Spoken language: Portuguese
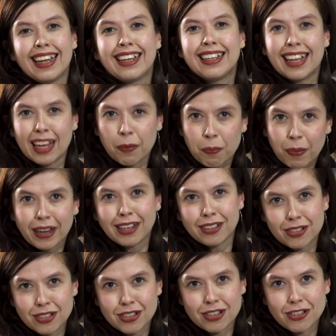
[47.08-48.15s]
e de
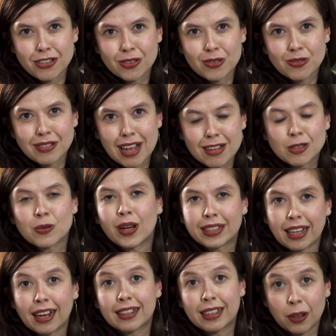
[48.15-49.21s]
repente, gente, acontece um
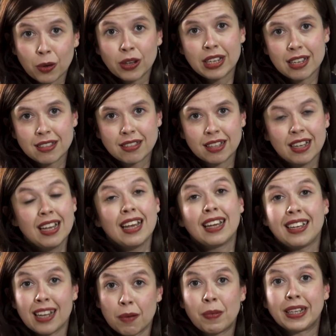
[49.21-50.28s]
ataque terrorista
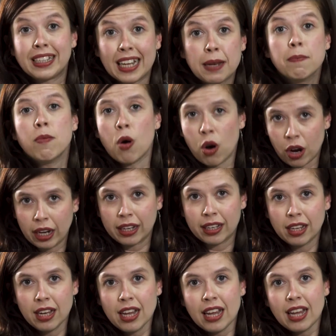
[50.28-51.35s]
e a mãe dele morre.